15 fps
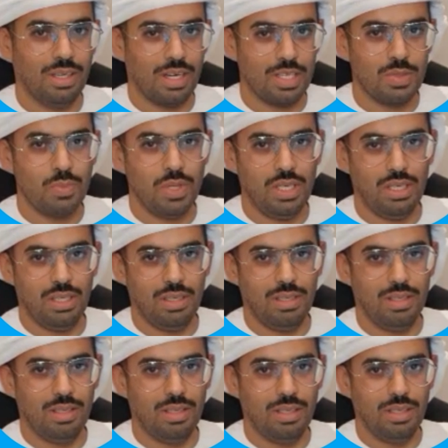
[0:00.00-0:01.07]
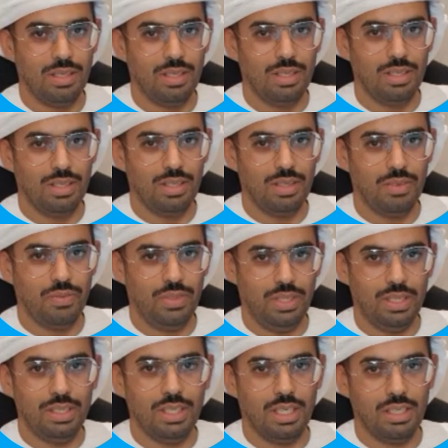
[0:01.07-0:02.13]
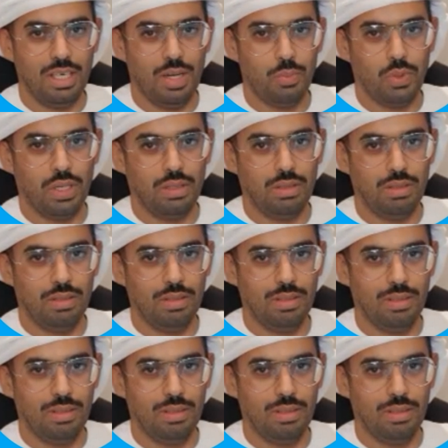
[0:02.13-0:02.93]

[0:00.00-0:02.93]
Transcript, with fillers: رسميا في عداد الاموات